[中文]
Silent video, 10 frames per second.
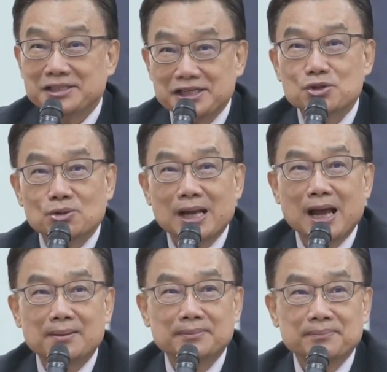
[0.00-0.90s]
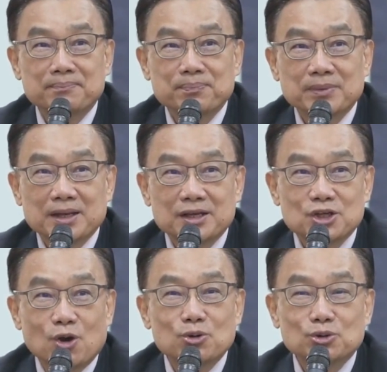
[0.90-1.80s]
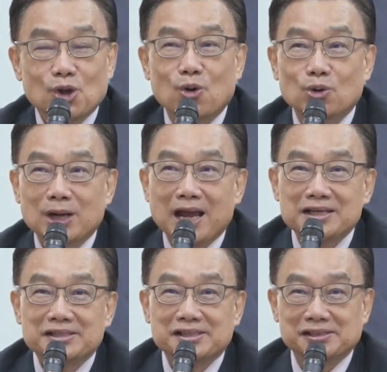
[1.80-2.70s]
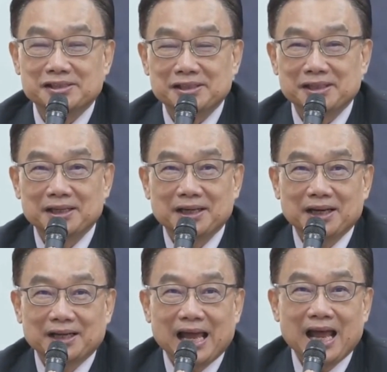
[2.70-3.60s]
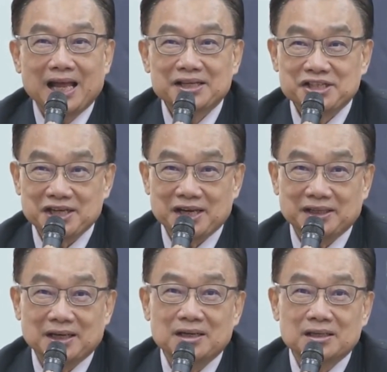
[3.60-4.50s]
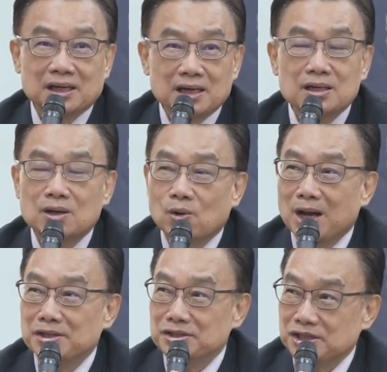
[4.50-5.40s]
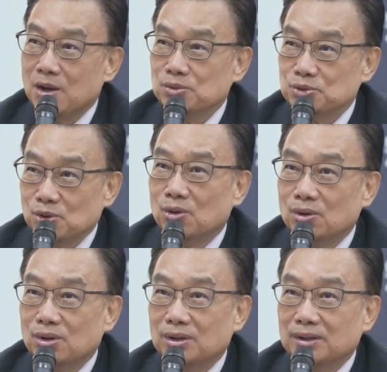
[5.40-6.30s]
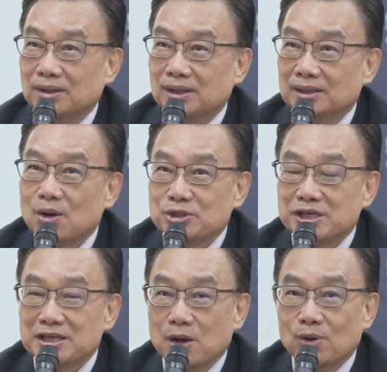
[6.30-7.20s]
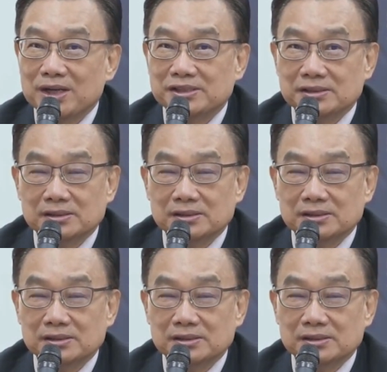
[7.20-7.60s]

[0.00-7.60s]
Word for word: 《金周刊》从头开始，他写的科幻小说到现在为止，